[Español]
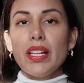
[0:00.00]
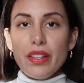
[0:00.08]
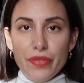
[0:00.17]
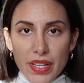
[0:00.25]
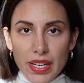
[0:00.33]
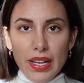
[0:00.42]
El
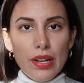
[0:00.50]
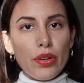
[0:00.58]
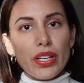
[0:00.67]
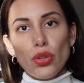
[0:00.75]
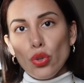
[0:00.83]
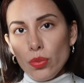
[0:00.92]
desfile es lo
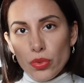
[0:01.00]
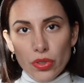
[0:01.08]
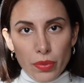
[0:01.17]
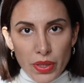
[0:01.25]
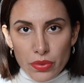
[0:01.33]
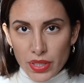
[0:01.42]
que todo el
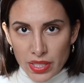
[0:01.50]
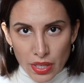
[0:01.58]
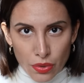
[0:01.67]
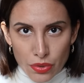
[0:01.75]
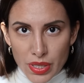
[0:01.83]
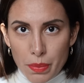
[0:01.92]
mundo ve, ustedes ya
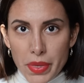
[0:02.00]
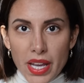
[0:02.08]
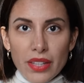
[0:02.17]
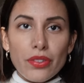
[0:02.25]
conocen bien,